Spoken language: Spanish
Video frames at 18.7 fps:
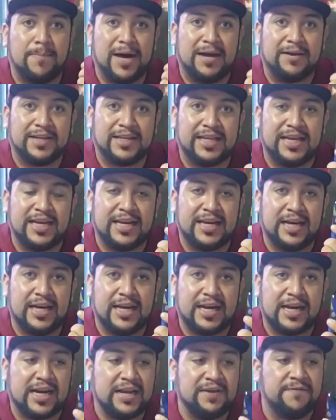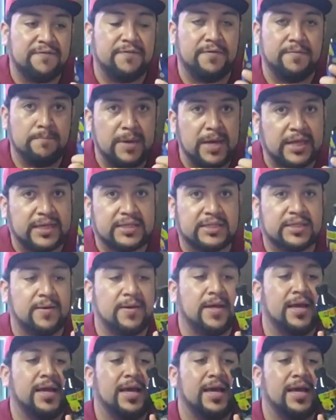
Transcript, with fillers: Butter Reef Mix.